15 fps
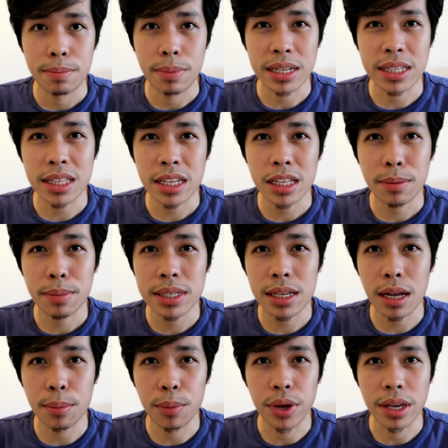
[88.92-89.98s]
Pagdating naman
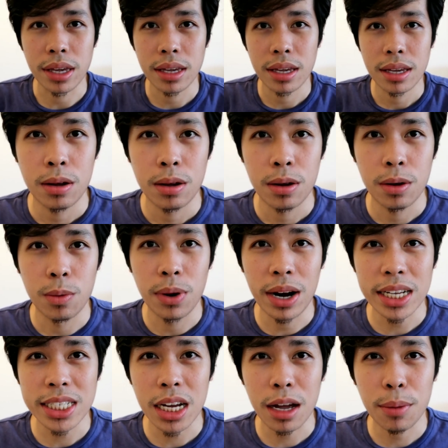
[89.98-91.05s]
sa amoy,
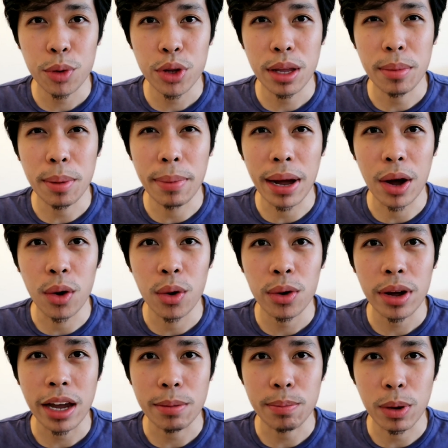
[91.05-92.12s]
wala siyang amoy na mabaho
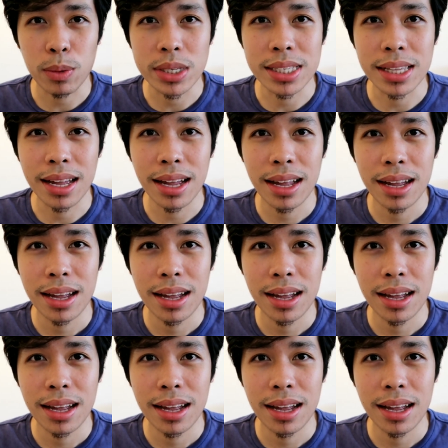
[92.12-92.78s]
kahit pawis na.